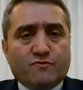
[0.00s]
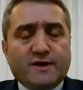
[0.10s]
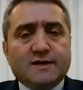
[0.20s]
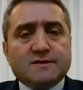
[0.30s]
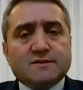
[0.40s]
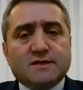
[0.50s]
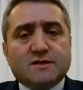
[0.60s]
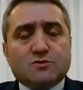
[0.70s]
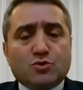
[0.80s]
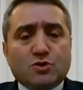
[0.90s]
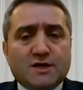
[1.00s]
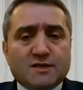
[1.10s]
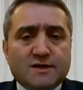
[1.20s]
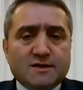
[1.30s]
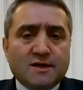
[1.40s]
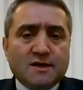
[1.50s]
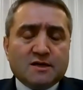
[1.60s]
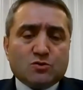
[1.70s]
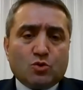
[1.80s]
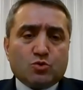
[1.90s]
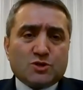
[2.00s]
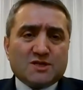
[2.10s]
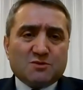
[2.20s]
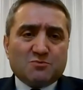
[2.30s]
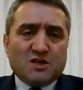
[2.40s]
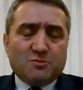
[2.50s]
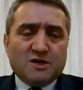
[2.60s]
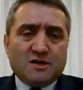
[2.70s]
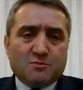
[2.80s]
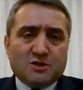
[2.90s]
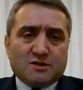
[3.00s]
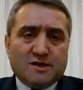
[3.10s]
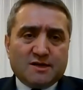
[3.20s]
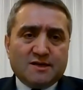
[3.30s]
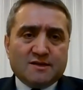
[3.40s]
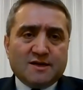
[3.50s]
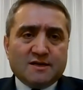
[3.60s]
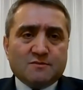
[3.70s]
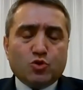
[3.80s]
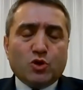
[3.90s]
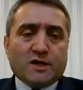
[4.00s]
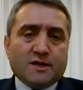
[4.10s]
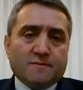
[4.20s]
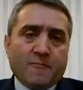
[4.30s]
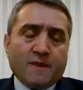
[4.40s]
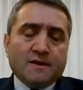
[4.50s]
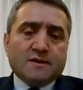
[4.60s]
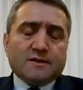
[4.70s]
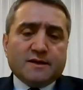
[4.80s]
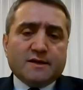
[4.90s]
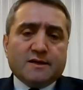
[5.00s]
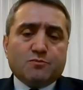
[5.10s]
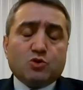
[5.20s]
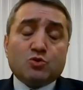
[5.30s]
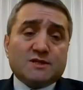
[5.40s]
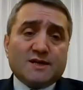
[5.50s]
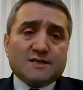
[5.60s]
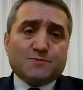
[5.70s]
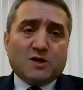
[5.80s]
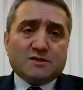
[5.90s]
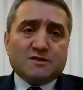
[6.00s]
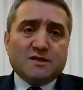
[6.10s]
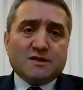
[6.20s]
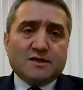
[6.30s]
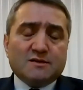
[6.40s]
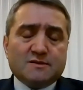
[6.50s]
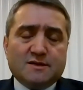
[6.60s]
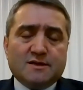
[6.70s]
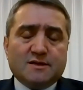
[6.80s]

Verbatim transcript: Ve e, Türkiye'de 9 Kasım 2020 tarihinden bu yana e, bütün siyasi partileri e,